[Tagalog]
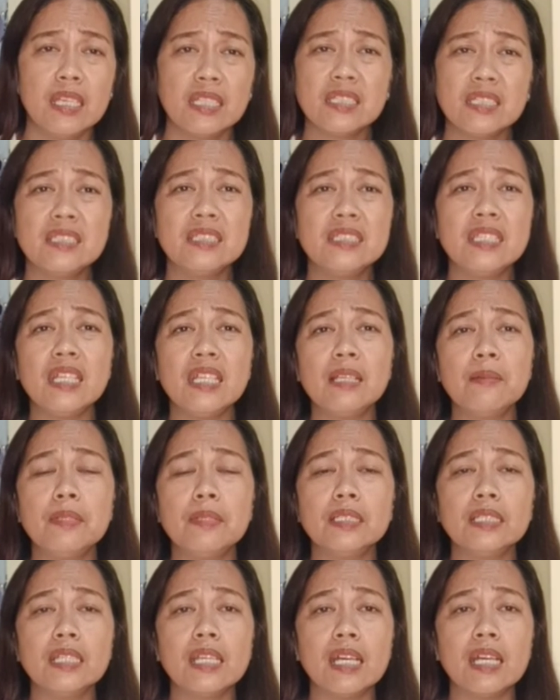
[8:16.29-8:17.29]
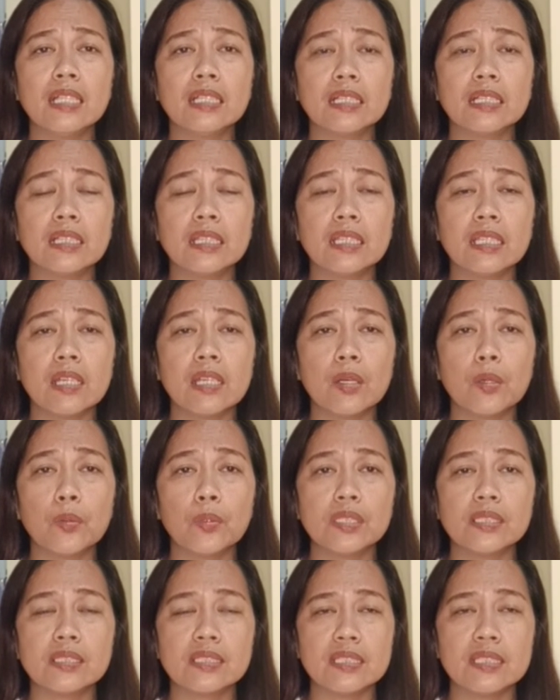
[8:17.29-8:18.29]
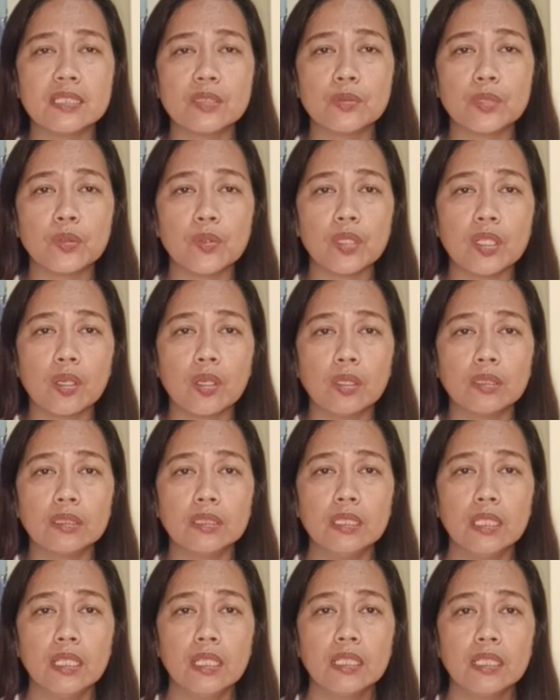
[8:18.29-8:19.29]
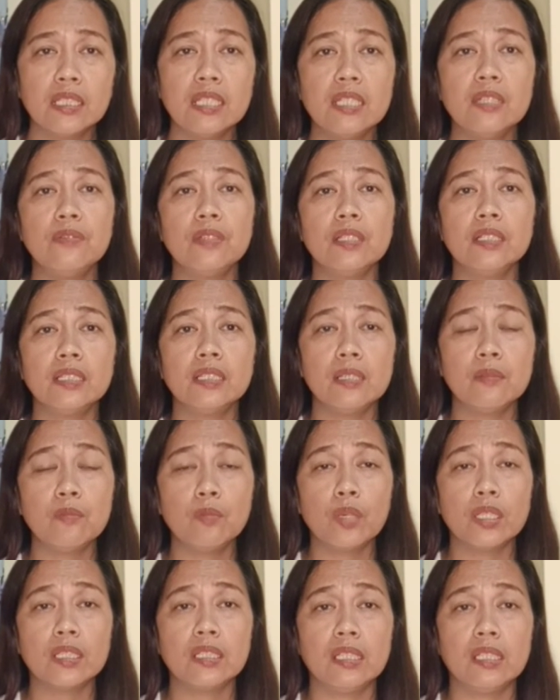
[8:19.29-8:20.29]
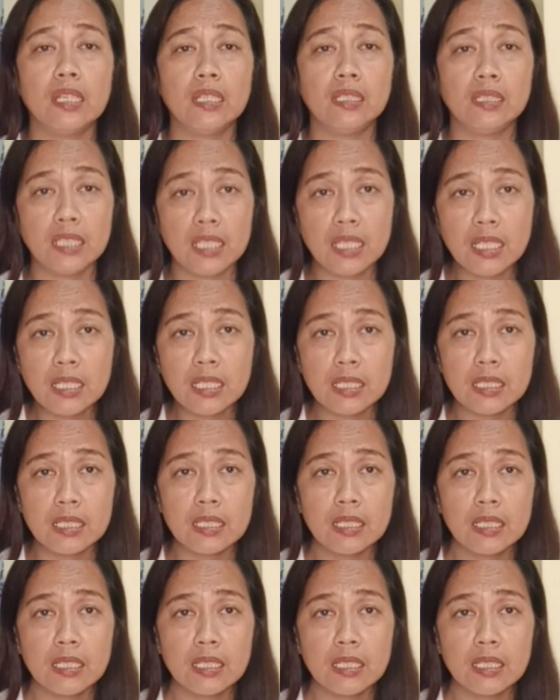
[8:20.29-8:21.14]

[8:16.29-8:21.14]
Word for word: Hindi lamang lahat na what's this what we call giving them what they need.